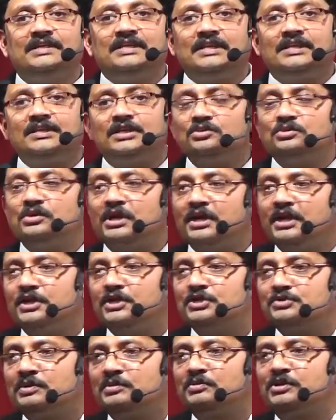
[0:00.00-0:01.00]
ఇదంతా ఎందుకంటే
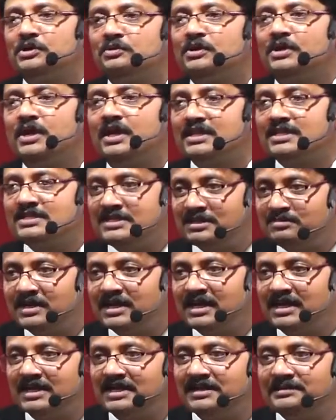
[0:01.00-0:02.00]
యేసుప్రభు దేవుడు కాదని
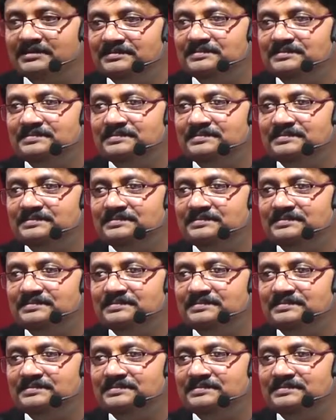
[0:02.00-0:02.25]
చెప్పడానికి